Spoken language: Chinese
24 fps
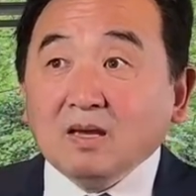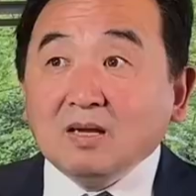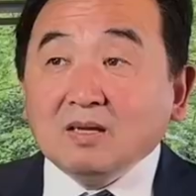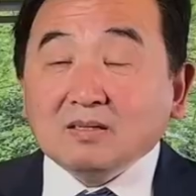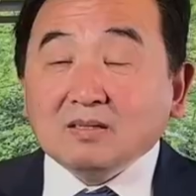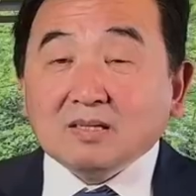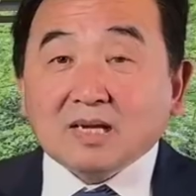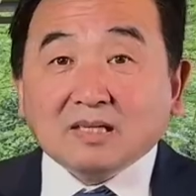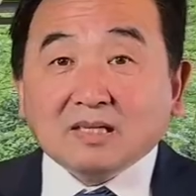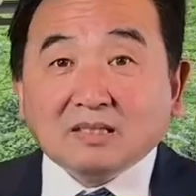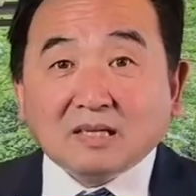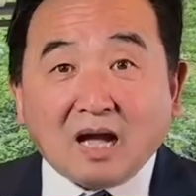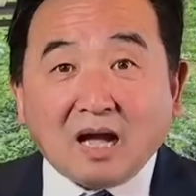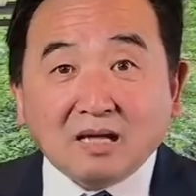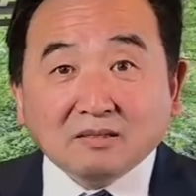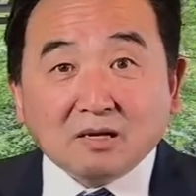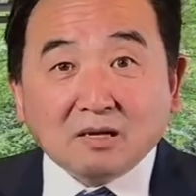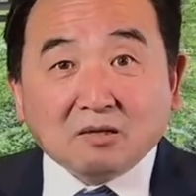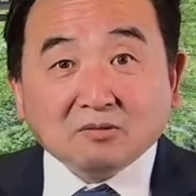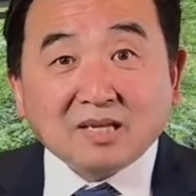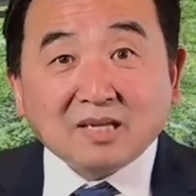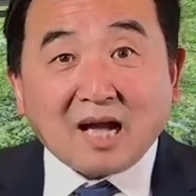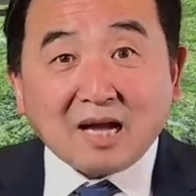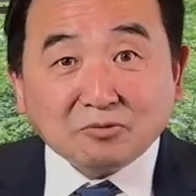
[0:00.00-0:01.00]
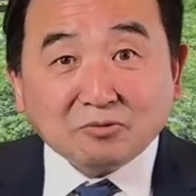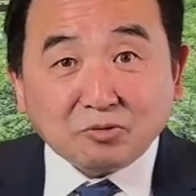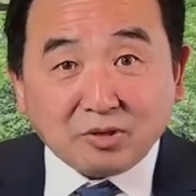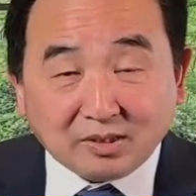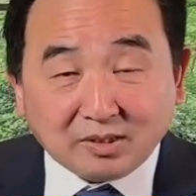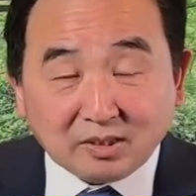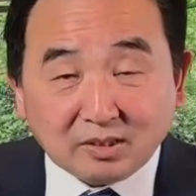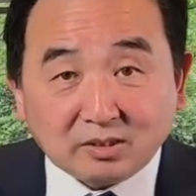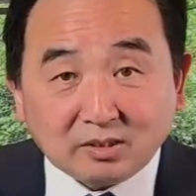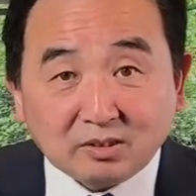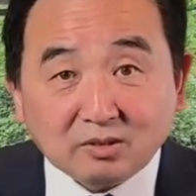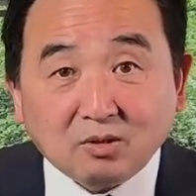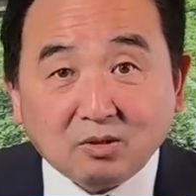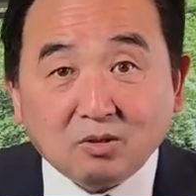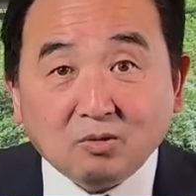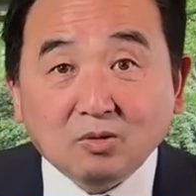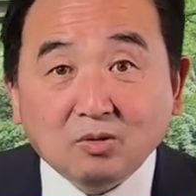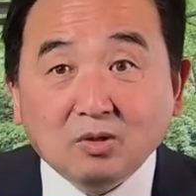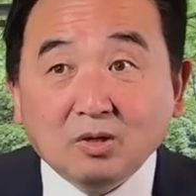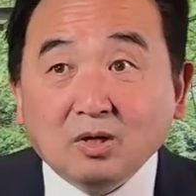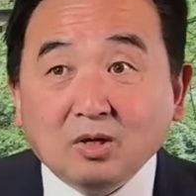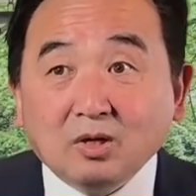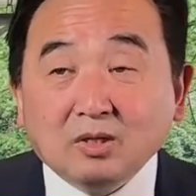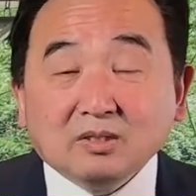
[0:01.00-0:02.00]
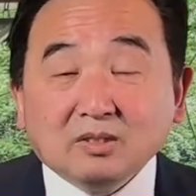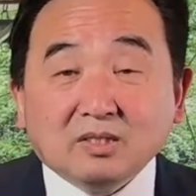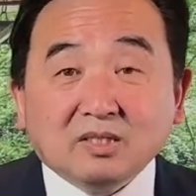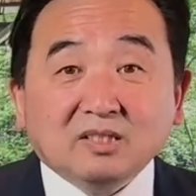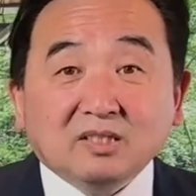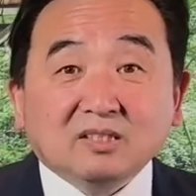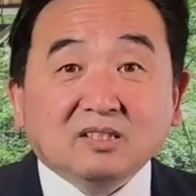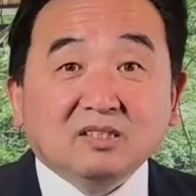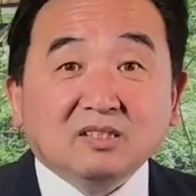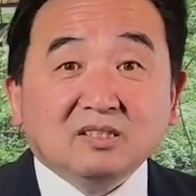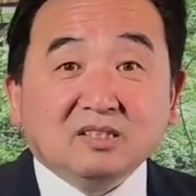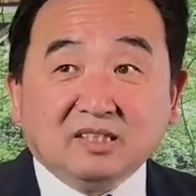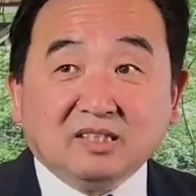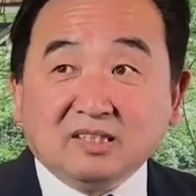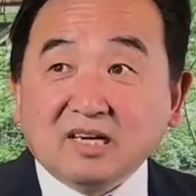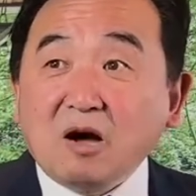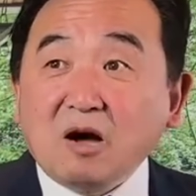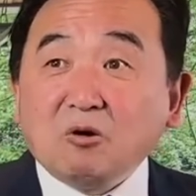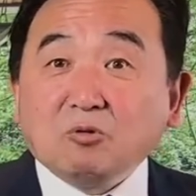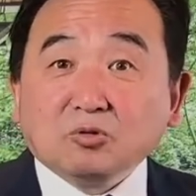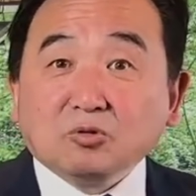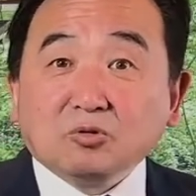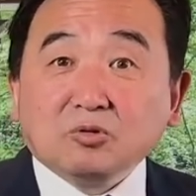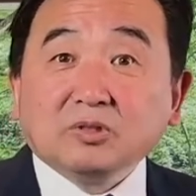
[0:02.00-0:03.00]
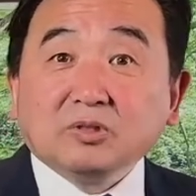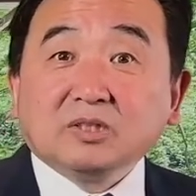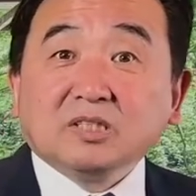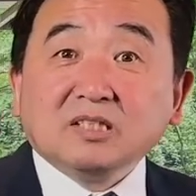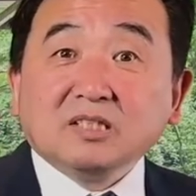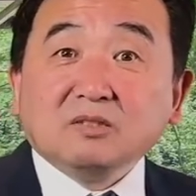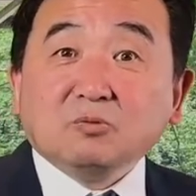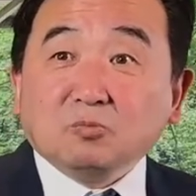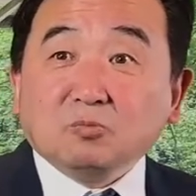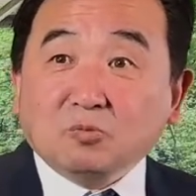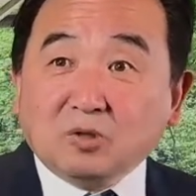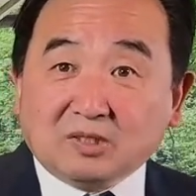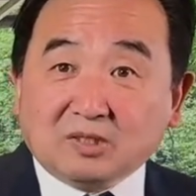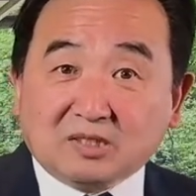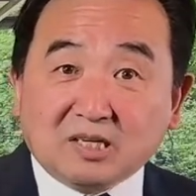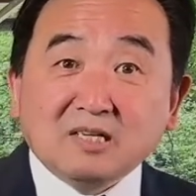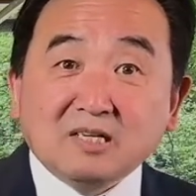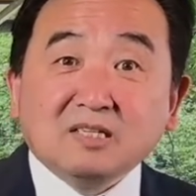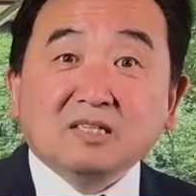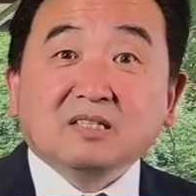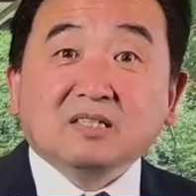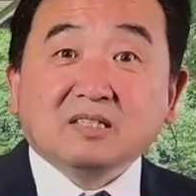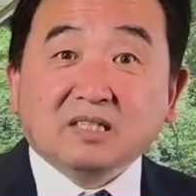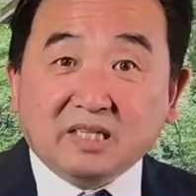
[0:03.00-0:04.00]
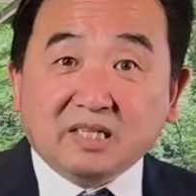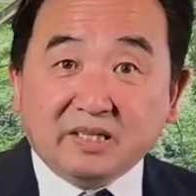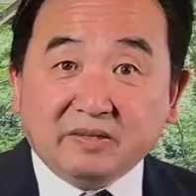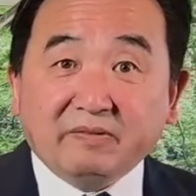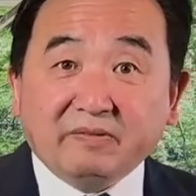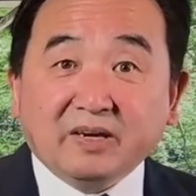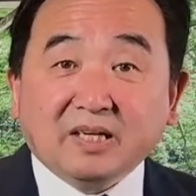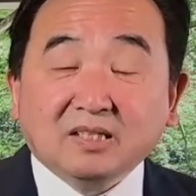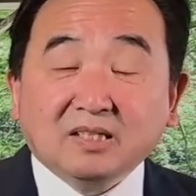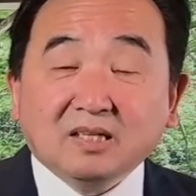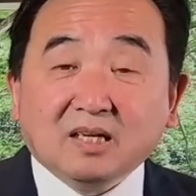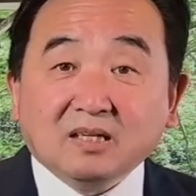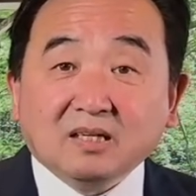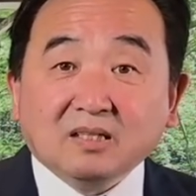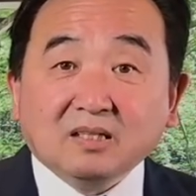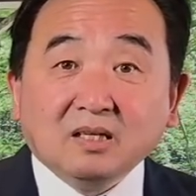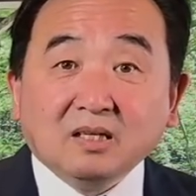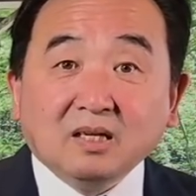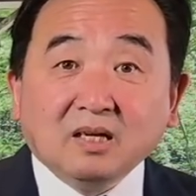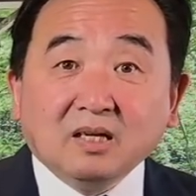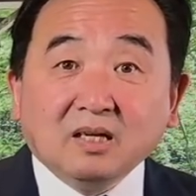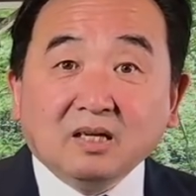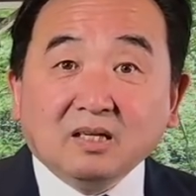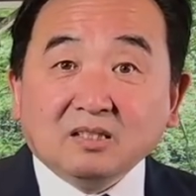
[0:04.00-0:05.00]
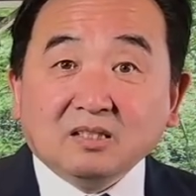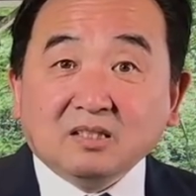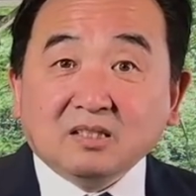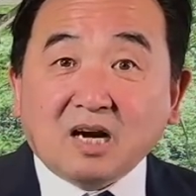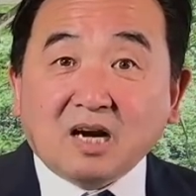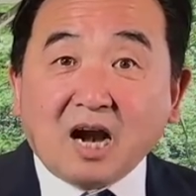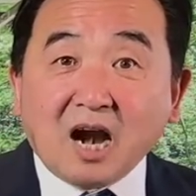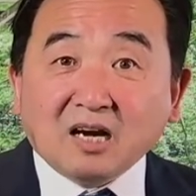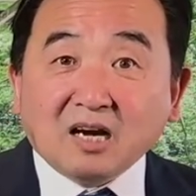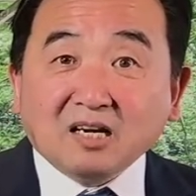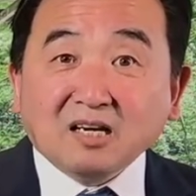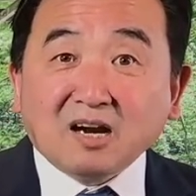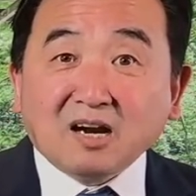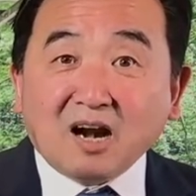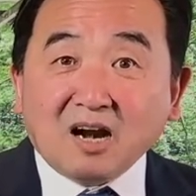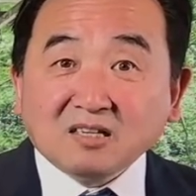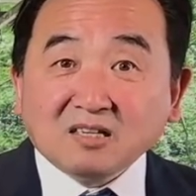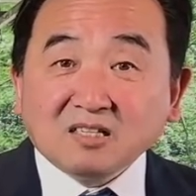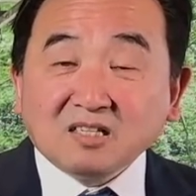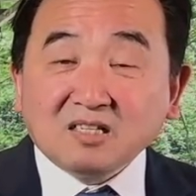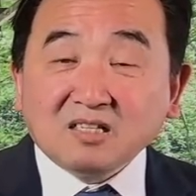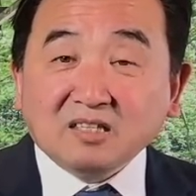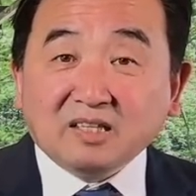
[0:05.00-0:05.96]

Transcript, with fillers: 在谈到大选的时候，其实你让我说真，我真正以为的是，二零二四